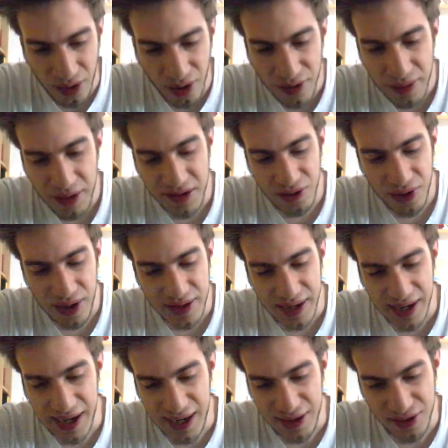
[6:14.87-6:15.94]
Ovviamente lui è
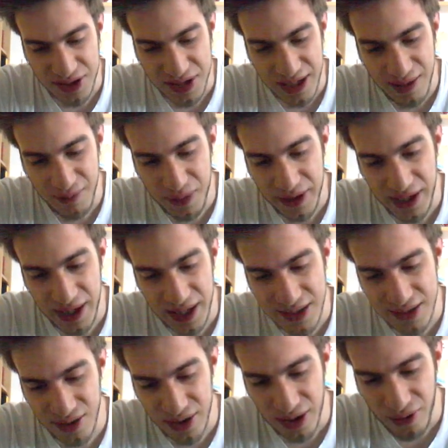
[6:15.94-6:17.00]
attaccato sempre dalla
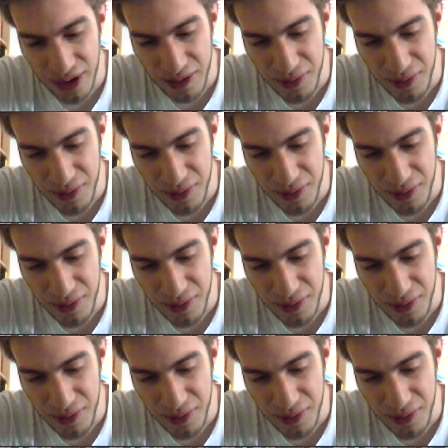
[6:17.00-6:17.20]
zona qua